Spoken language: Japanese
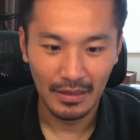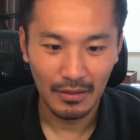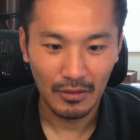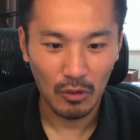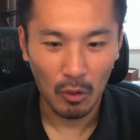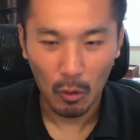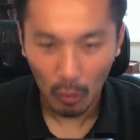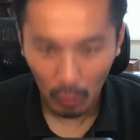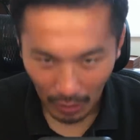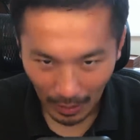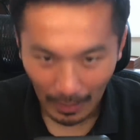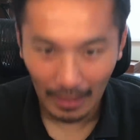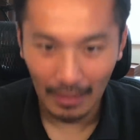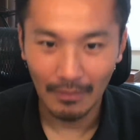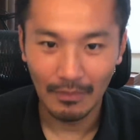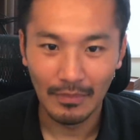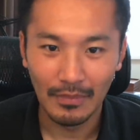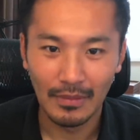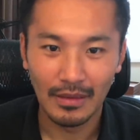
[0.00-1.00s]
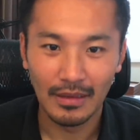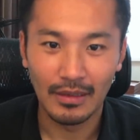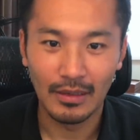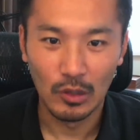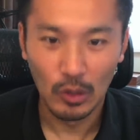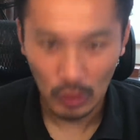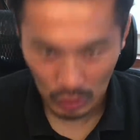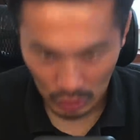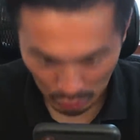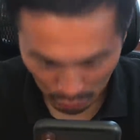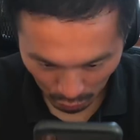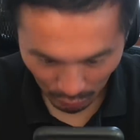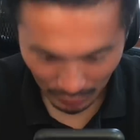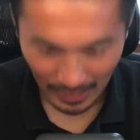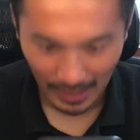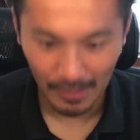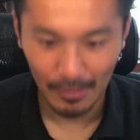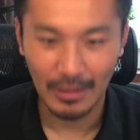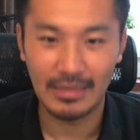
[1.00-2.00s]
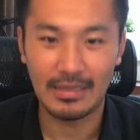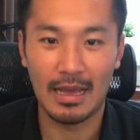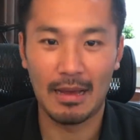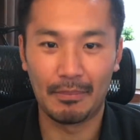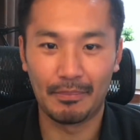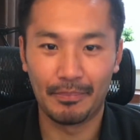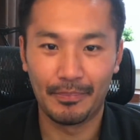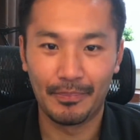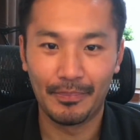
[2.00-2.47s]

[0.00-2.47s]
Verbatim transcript: ここが45になりました。